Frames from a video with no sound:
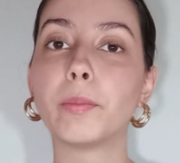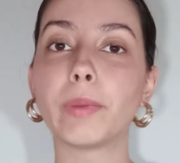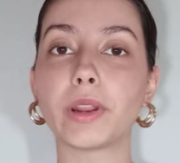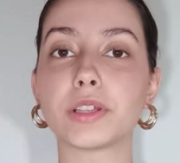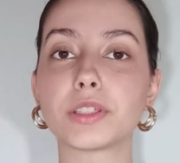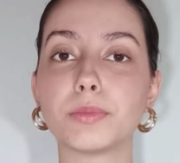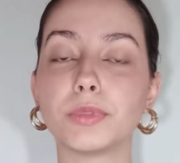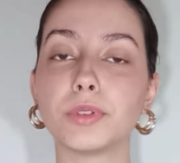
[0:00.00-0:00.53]

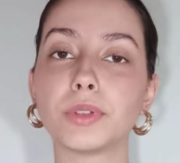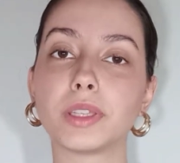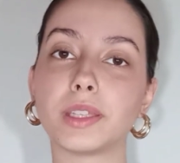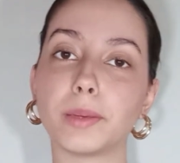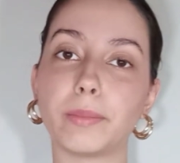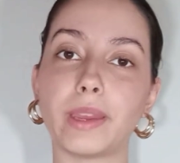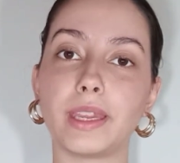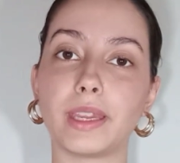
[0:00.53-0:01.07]
Próximo look
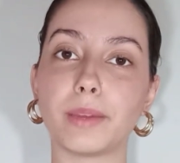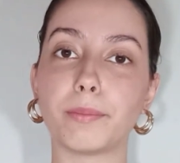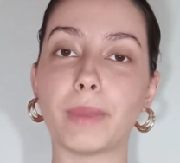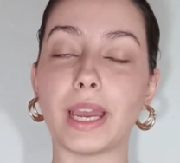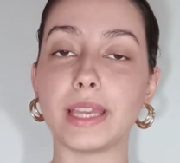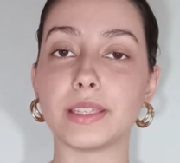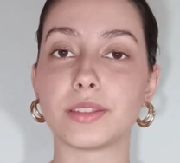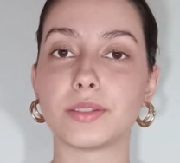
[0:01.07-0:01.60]
também é
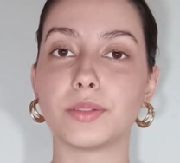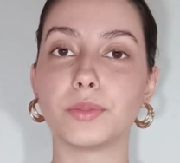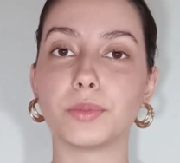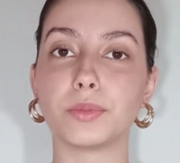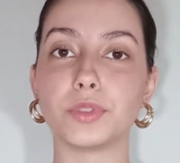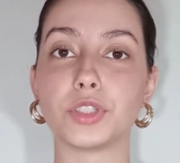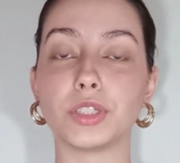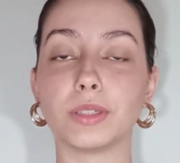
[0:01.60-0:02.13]
mais
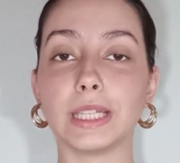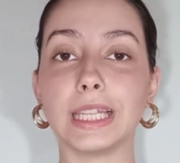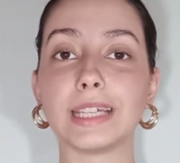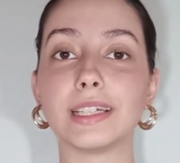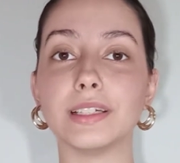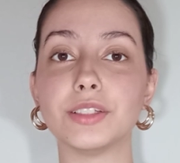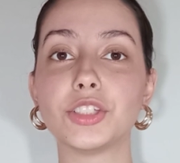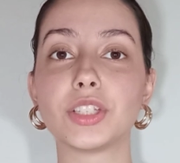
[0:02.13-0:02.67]
no estilo
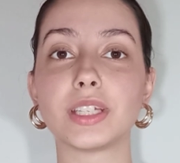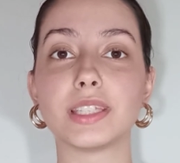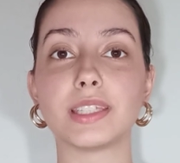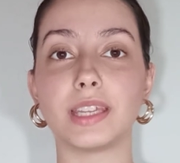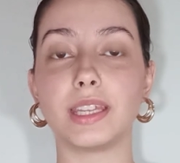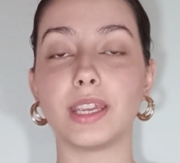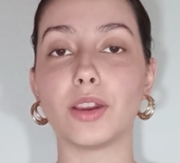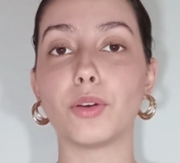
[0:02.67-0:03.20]
elegante, que
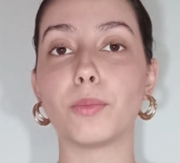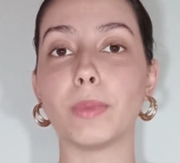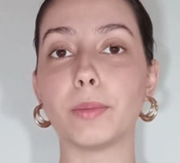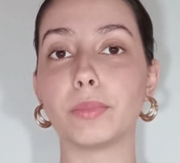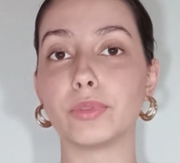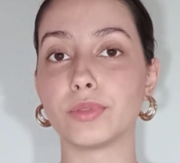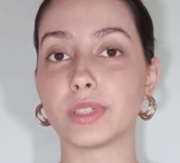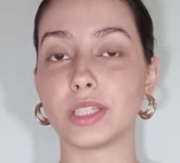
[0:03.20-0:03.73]
seria
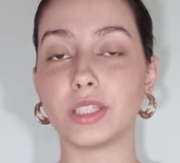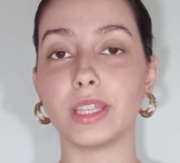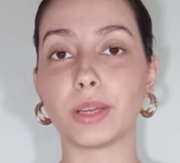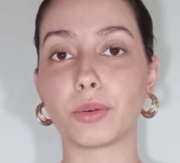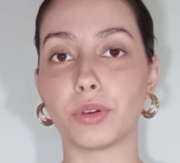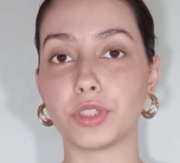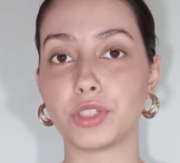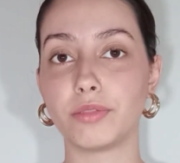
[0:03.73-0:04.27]
uma blusa de
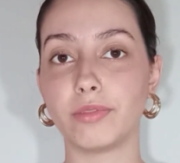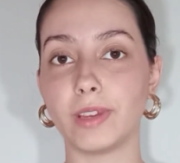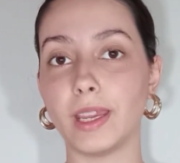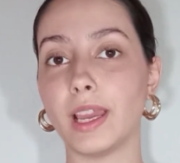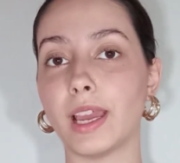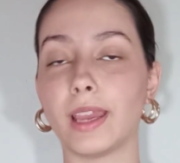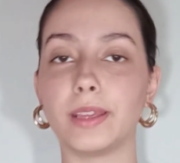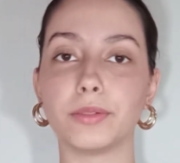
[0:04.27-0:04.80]
decote
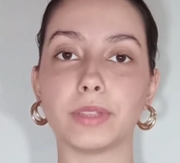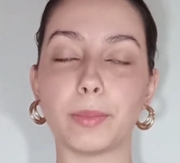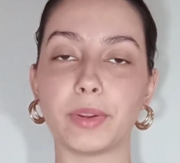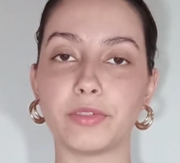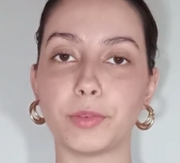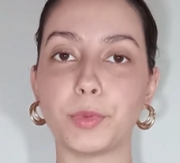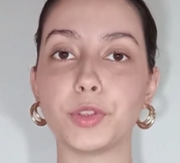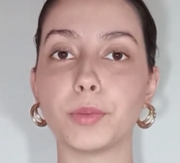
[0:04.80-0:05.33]
V. Aí não dá
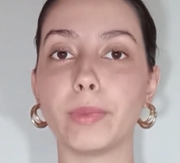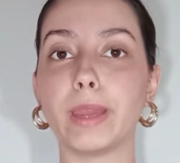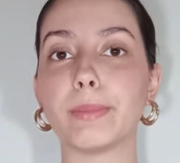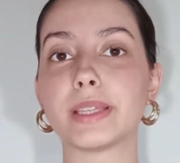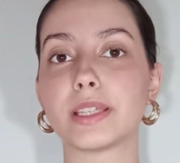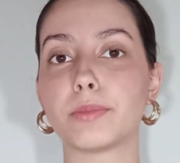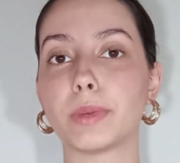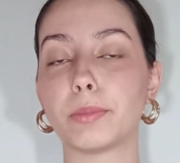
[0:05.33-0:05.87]
pra ver muito bem,
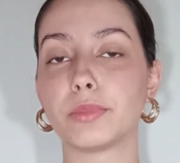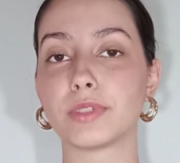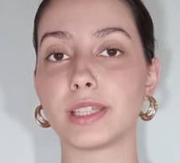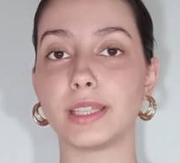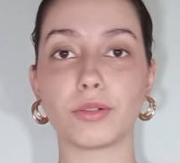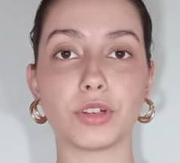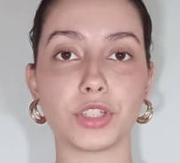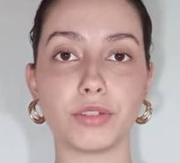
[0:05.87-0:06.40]
mas é uma
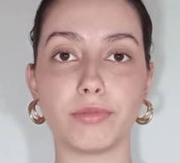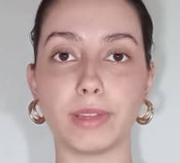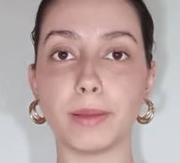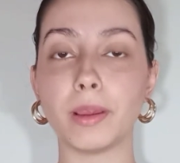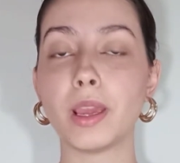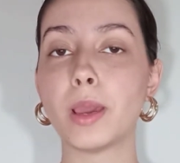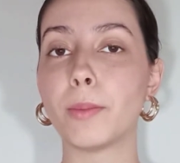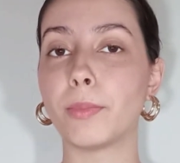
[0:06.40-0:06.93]
blusa decote
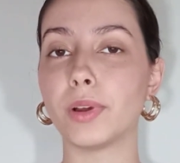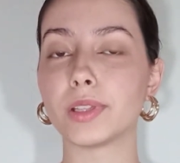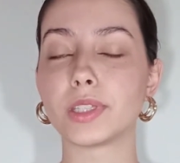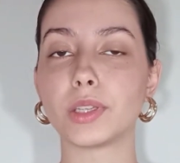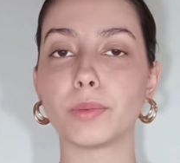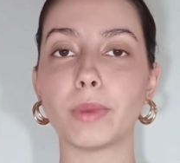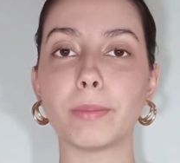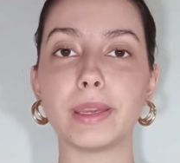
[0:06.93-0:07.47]
V.
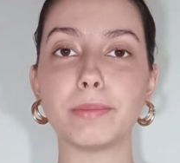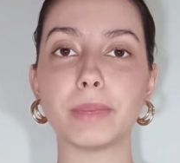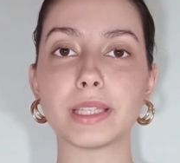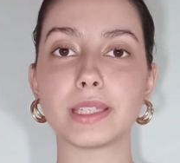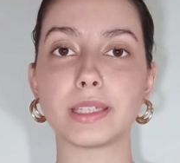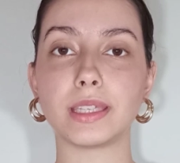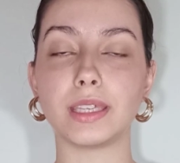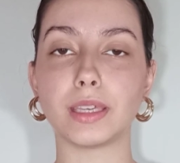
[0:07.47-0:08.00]
Pode ser uma bem
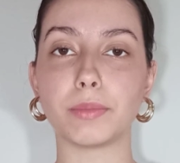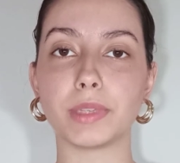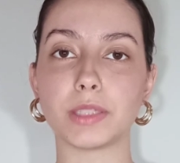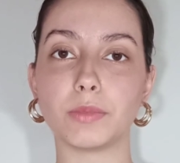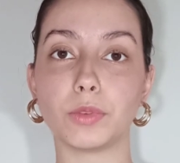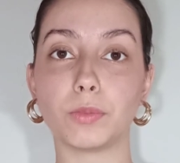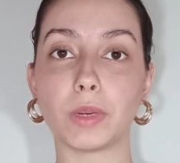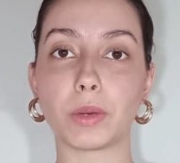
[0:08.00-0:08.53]
basiquinha
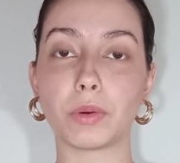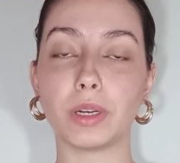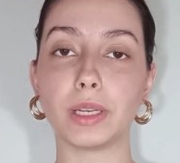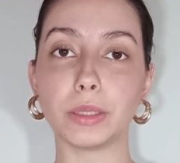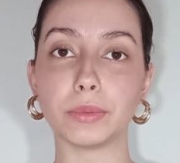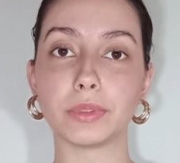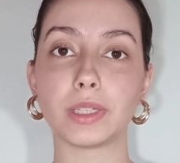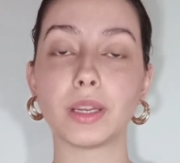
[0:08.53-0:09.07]
mesmo, numa cor
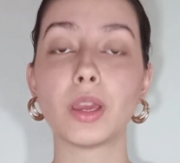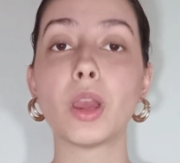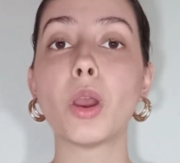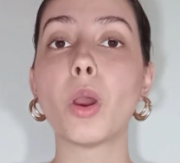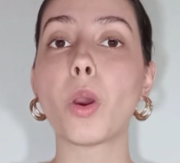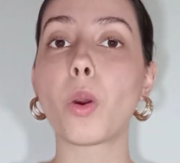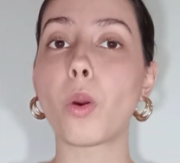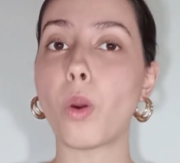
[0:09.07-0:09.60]
neutra,
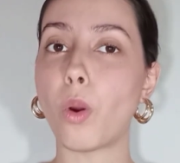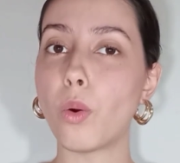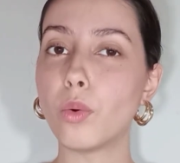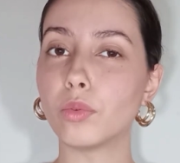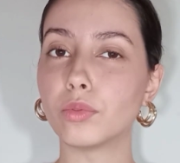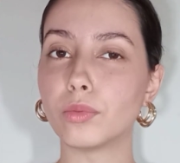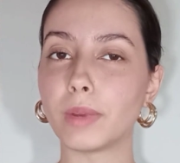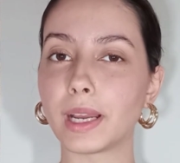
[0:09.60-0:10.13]

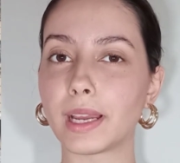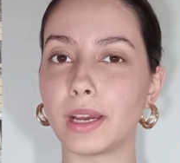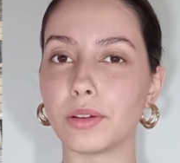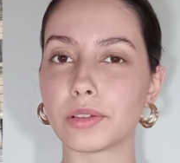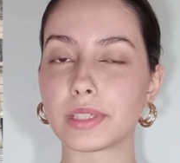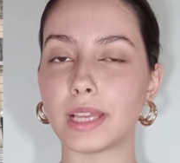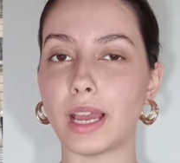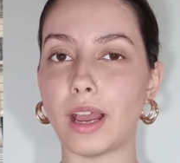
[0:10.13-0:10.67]
com uma
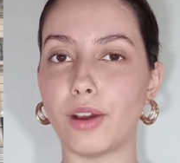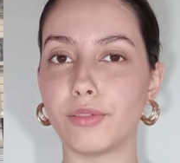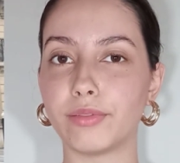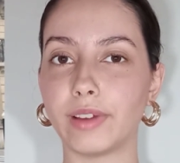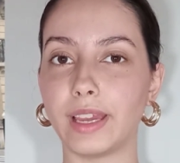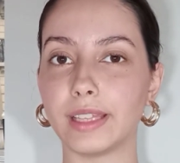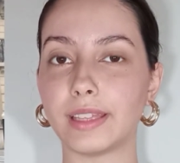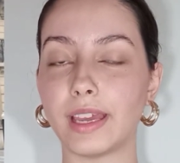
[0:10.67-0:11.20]
calça
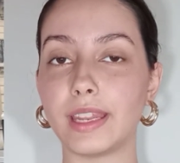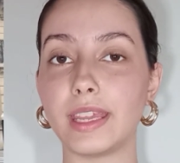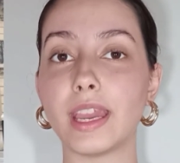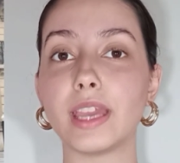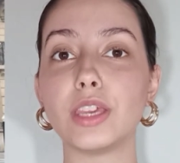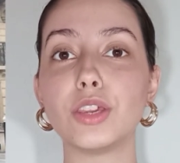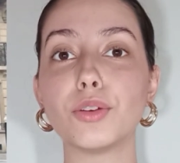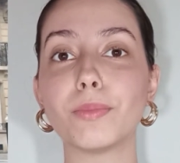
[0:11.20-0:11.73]

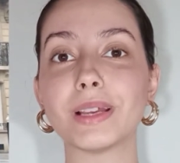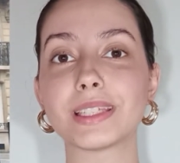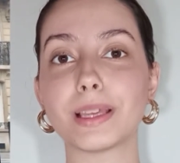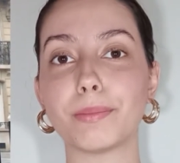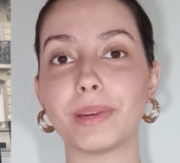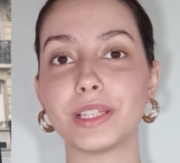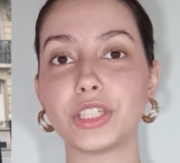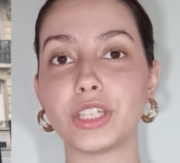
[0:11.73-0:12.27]
alfaiataria e uma
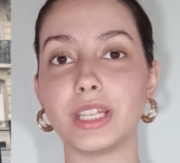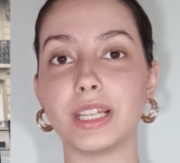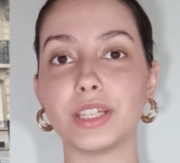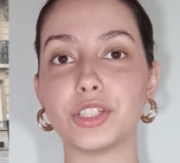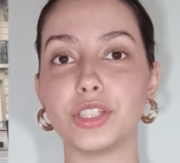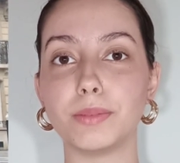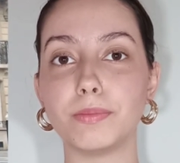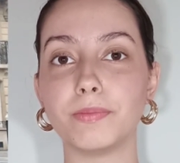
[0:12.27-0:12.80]

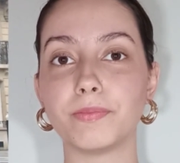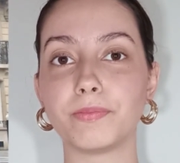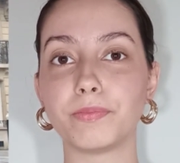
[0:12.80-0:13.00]
sapatilha de